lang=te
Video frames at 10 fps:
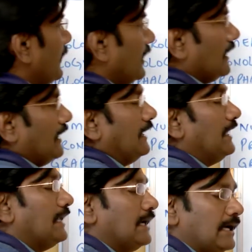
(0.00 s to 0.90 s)
పరంగానే
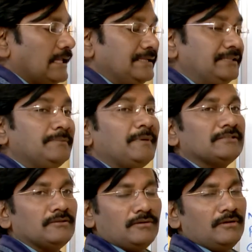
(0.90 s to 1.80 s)
అనేక రకాల ఈతి
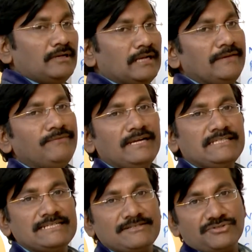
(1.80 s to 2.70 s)
బాధలతో లైఫ్ లీడ్
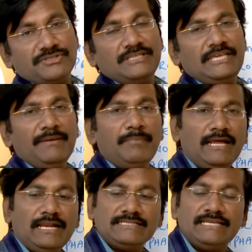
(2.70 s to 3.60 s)
చేయాల్సి వస్తుంది ఏ
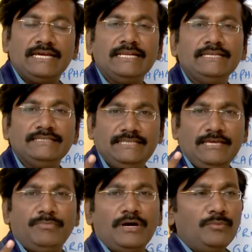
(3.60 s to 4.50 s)
బాలాజీ కానీ
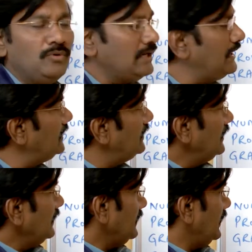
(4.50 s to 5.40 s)
ఏ బాబు కానీ
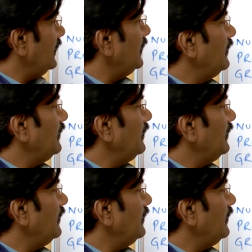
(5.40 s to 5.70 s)
ఏ